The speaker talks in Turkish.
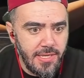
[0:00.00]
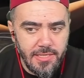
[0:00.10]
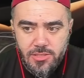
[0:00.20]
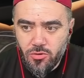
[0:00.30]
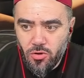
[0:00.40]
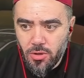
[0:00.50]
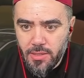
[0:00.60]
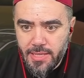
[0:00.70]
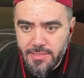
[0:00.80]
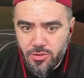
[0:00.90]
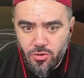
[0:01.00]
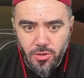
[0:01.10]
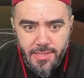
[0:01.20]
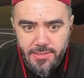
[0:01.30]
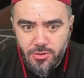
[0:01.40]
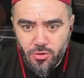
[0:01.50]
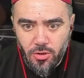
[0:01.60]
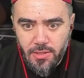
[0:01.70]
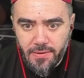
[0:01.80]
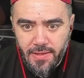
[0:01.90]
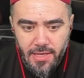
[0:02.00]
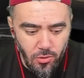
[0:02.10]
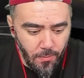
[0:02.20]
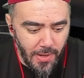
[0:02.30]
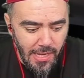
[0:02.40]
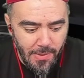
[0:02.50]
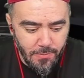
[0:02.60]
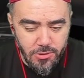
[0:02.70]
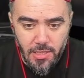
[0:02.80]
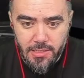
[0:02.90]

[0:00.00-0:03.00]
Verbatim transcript: gezdiriyor, gezdiriyor, gezdiriyor da nereye gidiyor? Baya bak bu sefer